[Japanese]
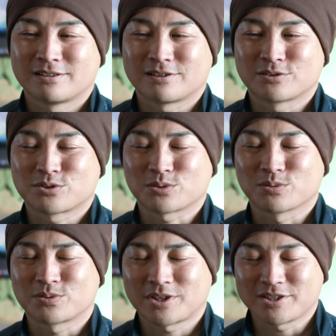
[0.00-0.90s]
あのちょっと
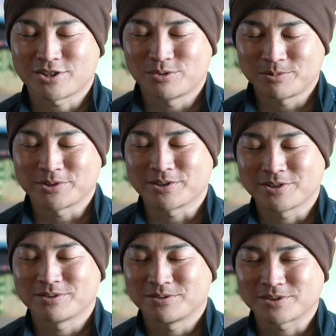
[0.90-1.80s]
不快な思い
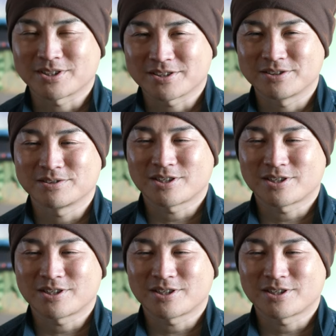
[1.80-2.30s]
をさせる